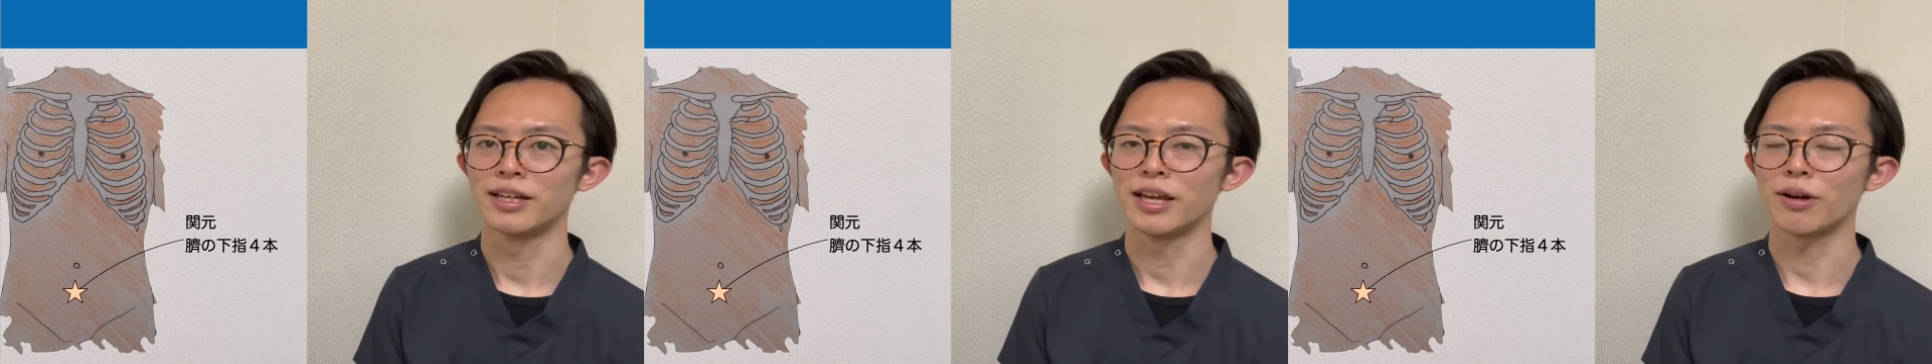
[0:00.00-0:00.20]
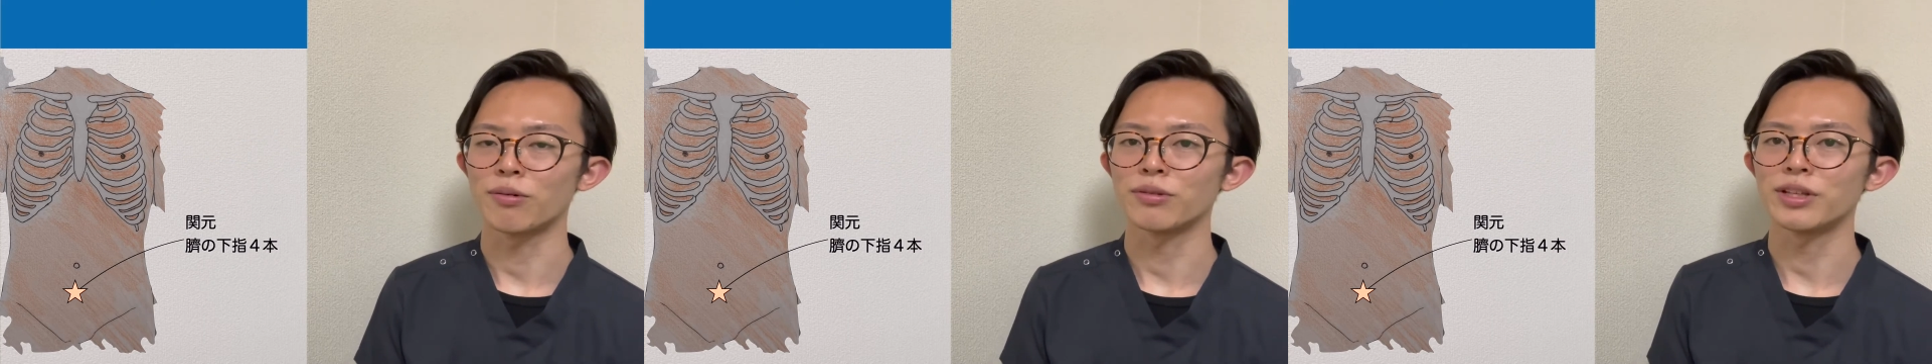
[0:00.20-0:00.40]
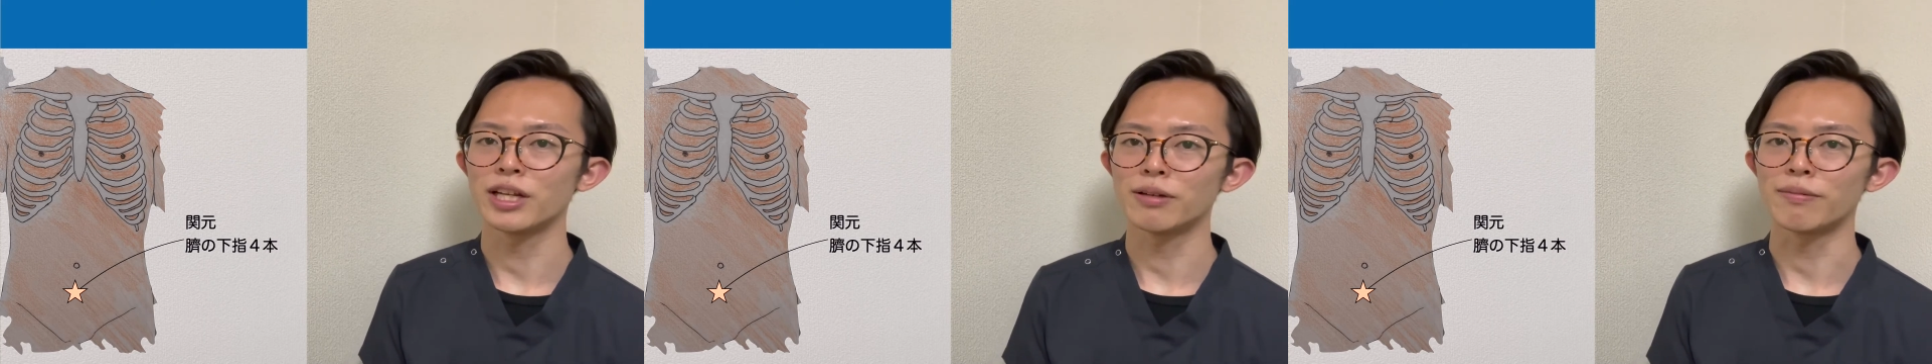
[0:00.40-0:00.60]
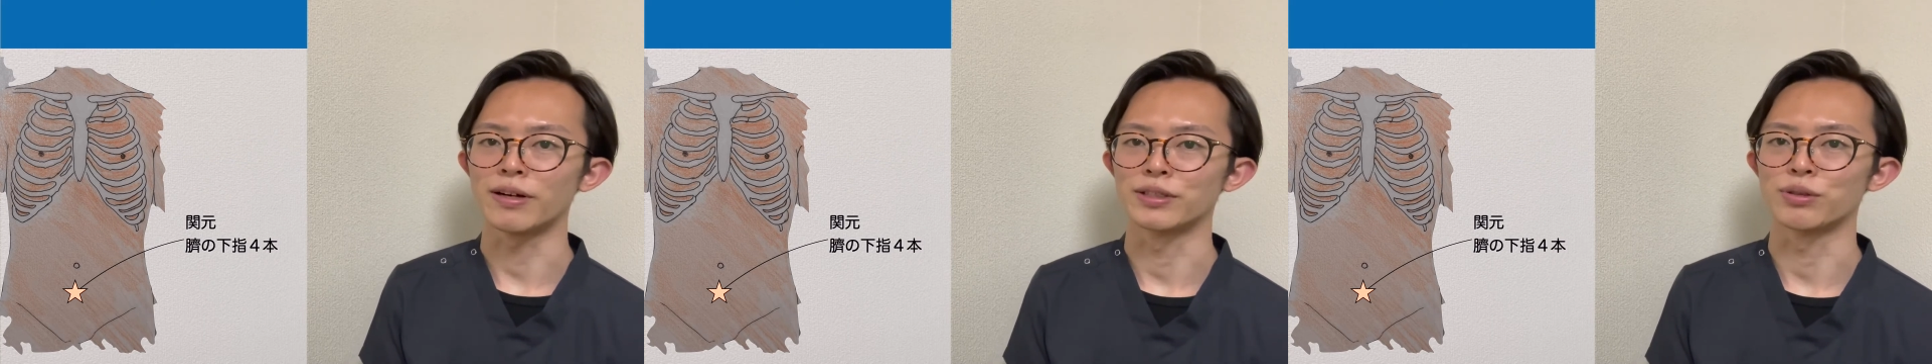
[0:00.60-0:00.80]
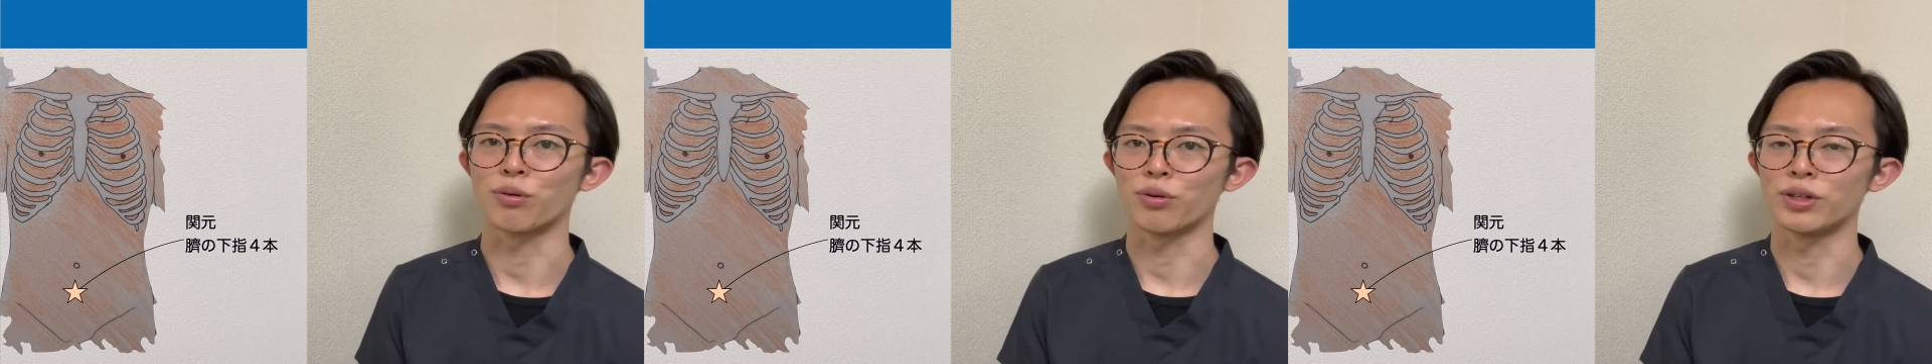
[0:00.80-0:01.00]
へこんでれば
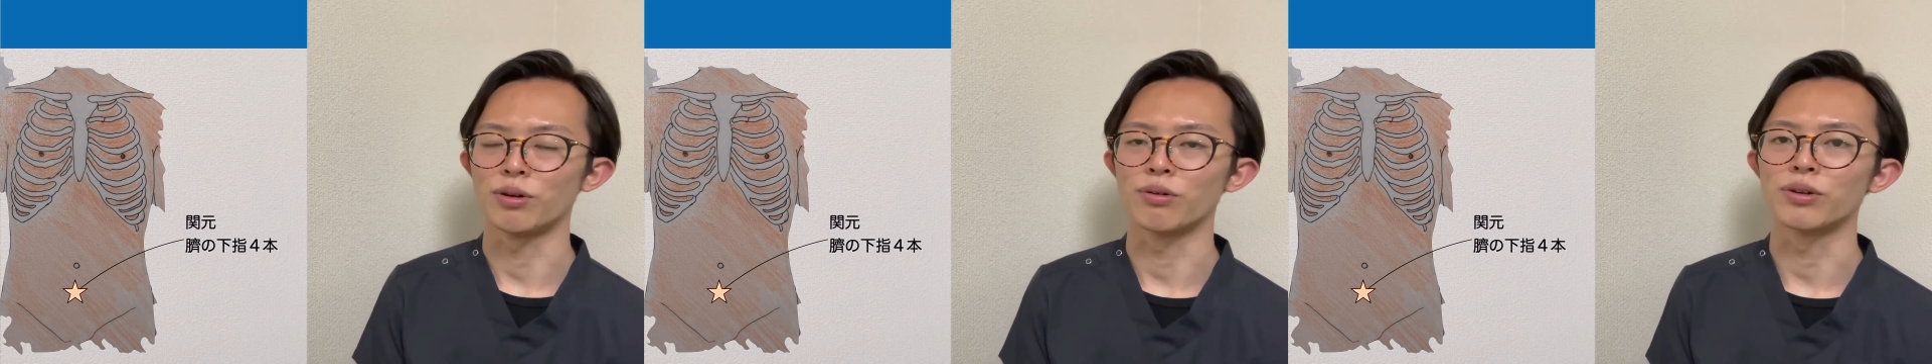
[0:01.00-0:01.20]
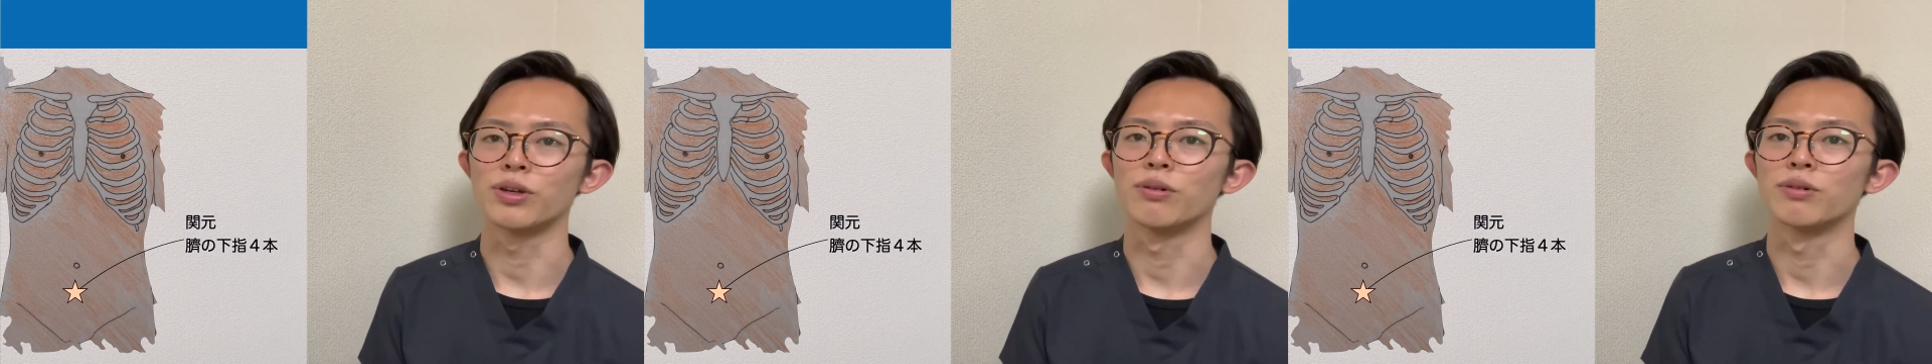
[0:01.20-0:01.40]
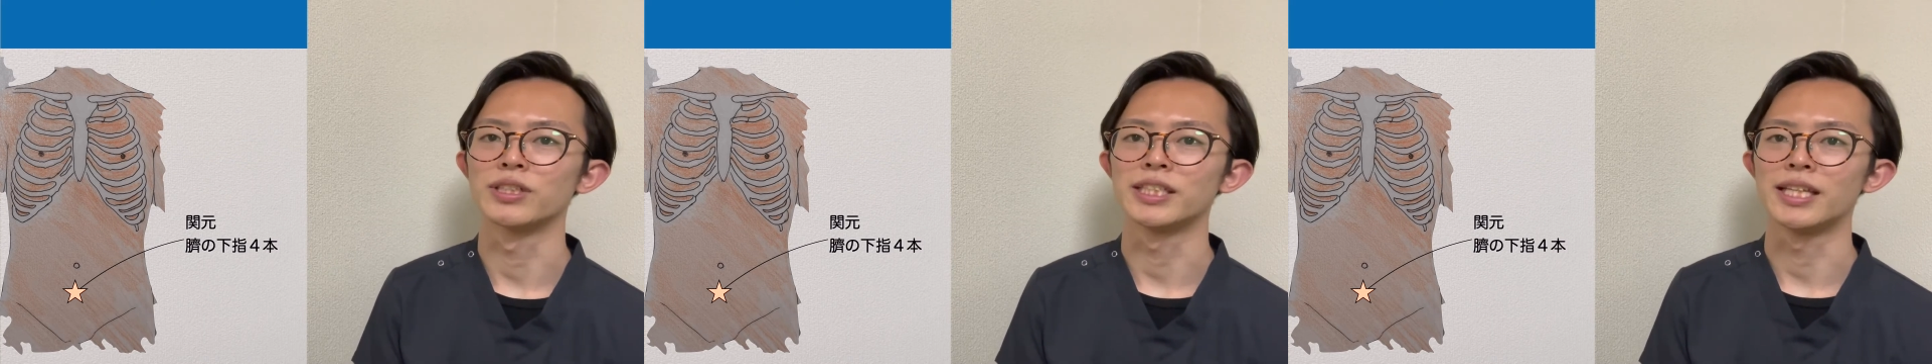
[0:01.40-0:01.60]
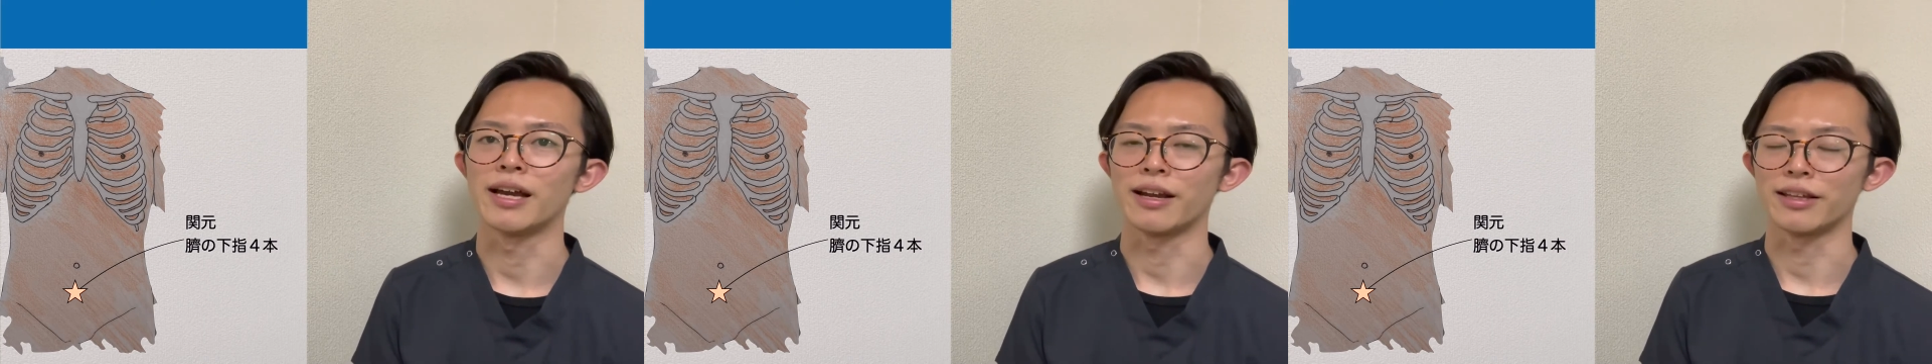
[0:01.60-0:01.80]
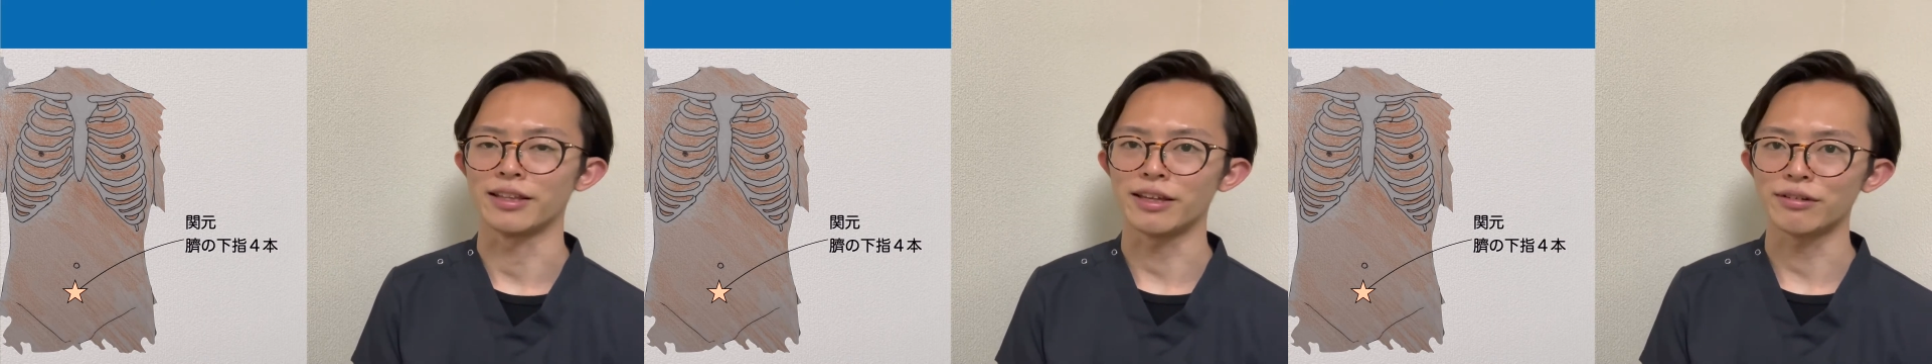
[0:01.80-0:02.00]
そこにお灸をしてあ
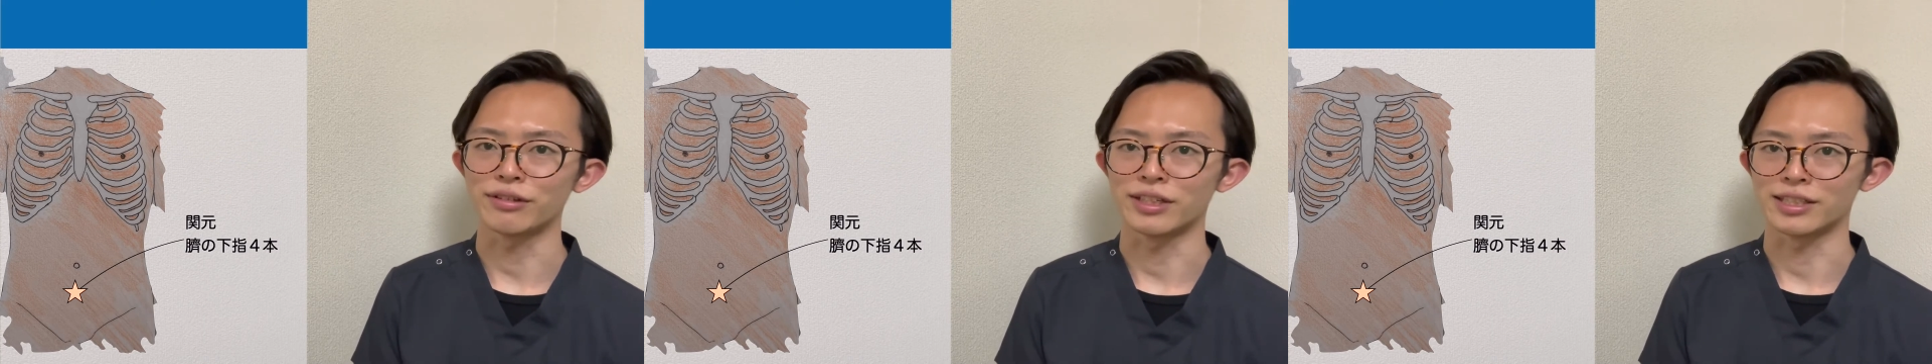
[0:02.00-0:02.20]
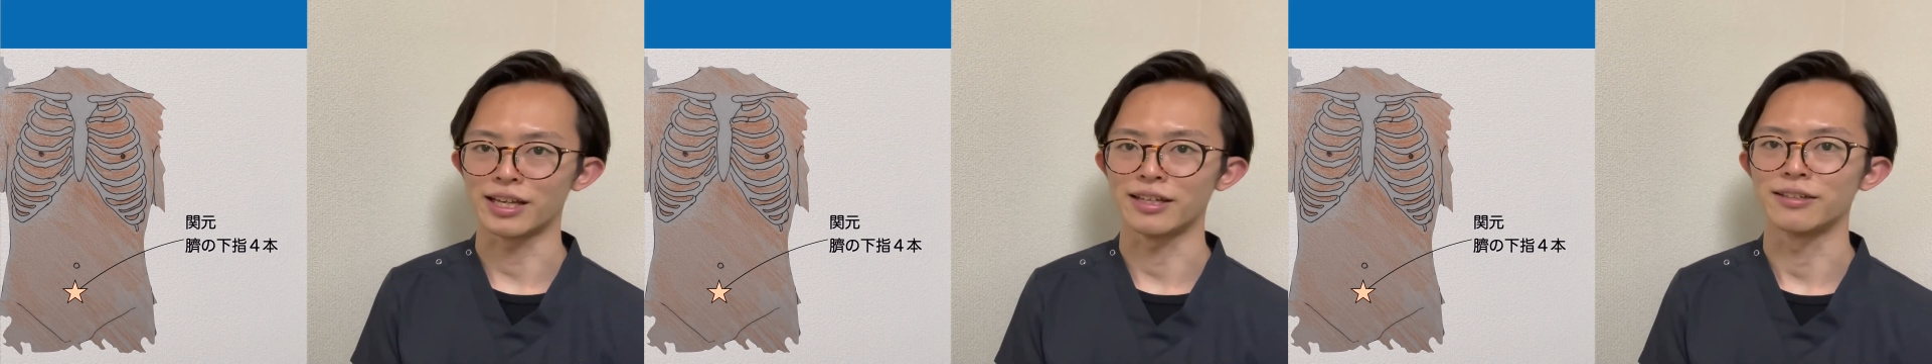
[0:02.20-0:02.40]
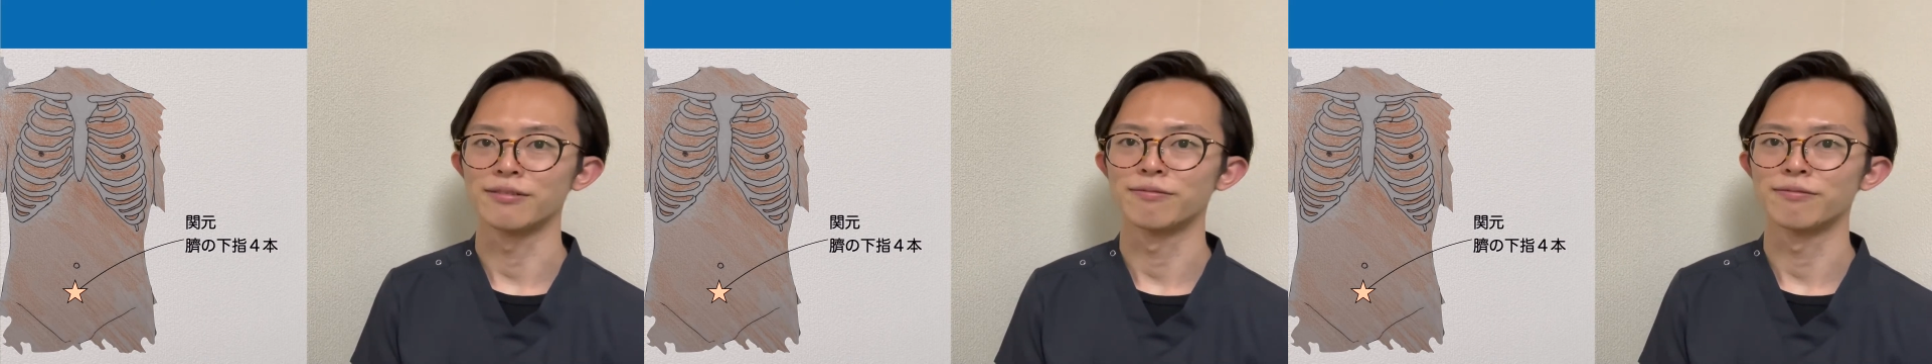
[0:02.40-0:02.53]
げてください。